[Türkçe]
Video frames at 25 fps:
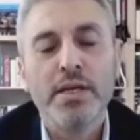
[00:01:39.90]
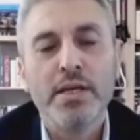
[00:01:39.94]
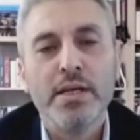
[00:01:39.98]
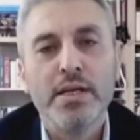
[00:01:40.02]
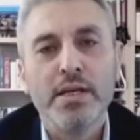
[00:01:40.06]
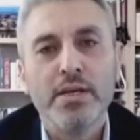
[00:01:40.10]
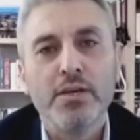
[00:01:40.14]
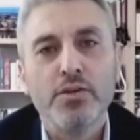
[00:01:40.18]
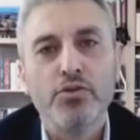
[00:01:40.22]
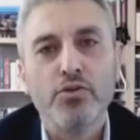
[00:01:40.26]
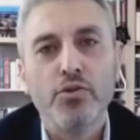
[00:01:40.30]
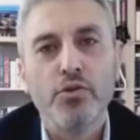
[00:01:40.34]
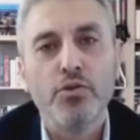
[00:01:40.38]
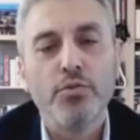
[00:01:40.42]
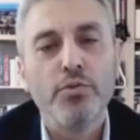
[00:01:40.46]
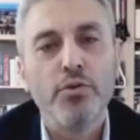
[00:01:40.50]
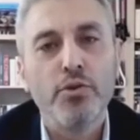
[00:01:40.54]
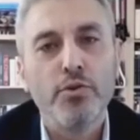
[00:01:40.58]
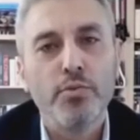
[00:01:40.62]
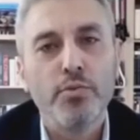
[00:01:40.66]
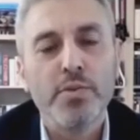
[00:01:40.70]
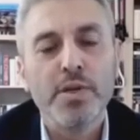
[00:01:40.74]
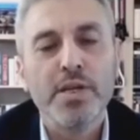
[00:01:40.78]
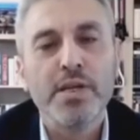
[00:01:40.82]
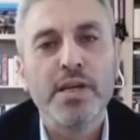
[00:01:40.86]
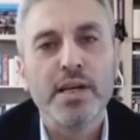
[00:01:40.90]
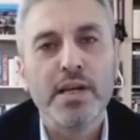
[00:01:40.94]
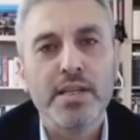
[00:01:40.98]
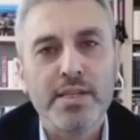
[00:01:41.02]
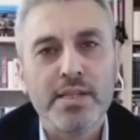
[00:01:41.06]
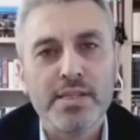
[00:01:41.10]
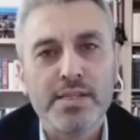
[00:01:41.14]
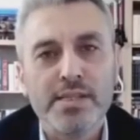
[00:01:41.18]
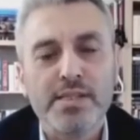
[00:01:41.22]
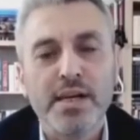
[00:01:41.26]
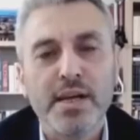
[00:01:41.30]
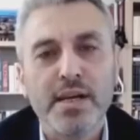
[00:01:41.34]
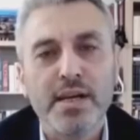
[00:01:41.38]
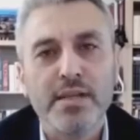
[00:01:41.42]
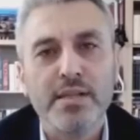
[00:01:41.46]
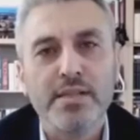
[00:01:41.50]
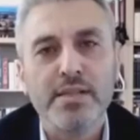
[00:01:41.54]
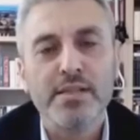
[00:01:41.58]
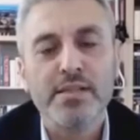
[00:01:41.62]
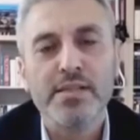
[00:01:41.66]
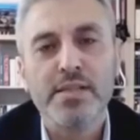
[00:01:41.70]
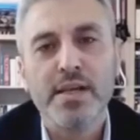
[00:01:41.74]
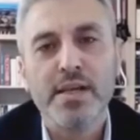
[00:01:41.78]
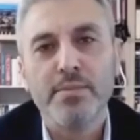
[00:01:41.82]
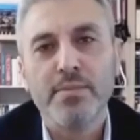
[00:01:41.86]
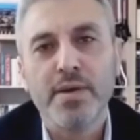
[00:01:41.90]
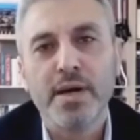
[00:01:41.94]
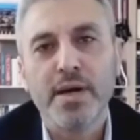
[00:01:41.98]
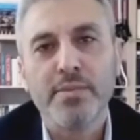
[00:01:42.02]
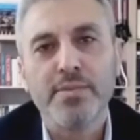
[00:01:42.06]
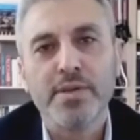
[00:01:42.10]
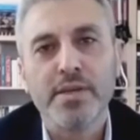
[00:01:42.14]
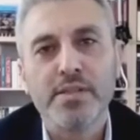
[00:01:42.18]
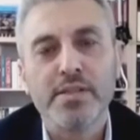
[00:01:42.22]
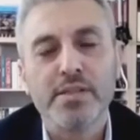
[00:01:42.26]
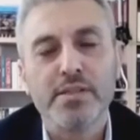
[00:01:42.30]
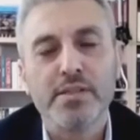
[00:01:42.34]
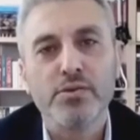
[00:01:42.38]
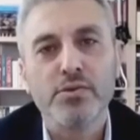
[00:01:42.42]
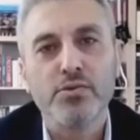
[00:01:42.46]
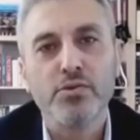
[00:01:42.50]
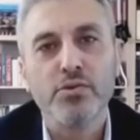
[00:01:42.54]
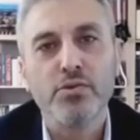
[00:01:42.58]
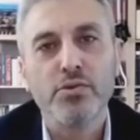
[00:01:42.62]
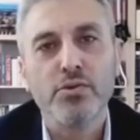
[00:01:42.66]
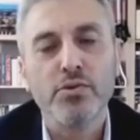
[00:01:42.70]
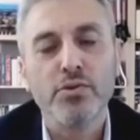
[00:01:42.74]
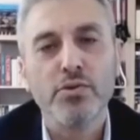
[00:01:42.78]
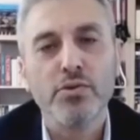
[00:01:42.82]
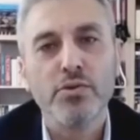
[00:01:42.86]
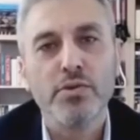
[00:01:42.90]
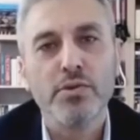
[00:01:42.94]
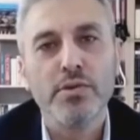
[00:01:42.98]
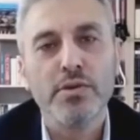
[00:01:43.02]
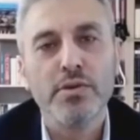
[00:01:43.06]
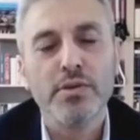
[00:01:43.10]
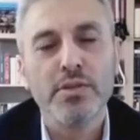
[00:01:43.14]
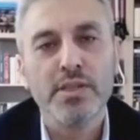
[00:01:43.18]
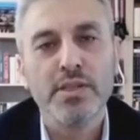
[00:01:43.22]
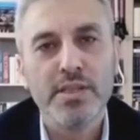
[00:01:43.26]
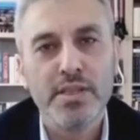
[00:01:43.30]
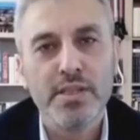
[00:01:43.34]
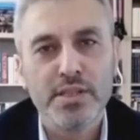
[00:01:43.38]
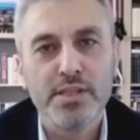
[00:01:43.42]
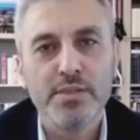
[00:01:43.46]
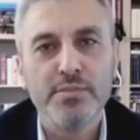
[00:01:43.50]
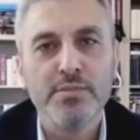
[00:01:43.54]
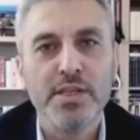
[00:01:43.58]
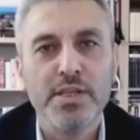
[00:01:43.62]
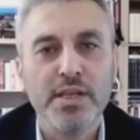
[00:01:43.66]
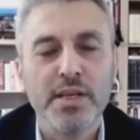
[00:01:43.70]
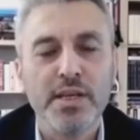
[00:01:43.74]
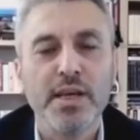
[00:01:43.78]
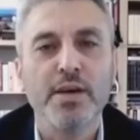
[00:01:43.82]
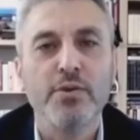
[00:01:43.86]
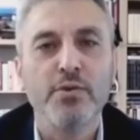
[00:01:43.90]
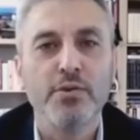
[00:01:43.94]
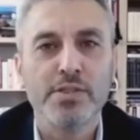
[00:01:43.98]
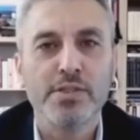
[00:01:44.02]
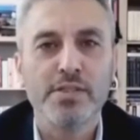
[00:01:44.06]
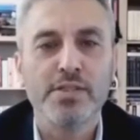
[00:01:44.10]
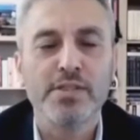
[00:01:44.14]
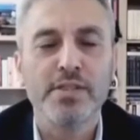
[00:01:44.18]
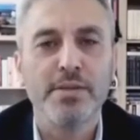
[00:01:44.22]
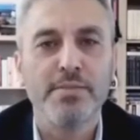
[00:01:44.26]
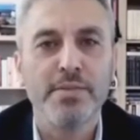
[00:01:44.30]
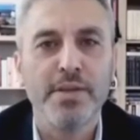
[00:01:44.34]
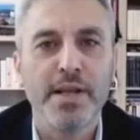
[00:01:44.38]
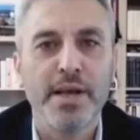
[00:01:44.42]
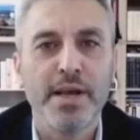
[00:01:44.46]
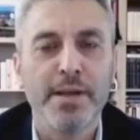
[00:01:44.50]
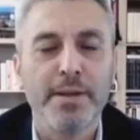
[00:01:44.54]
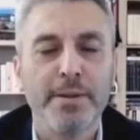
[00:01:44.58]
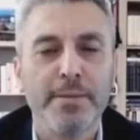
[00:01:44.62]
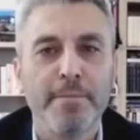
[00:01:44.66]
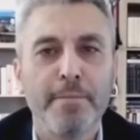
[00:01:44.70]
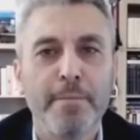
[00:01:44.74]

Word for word: e, çok büyük bir katkı sağladı sermaye piyasası kurulu e, girişimcilik ekosistemine.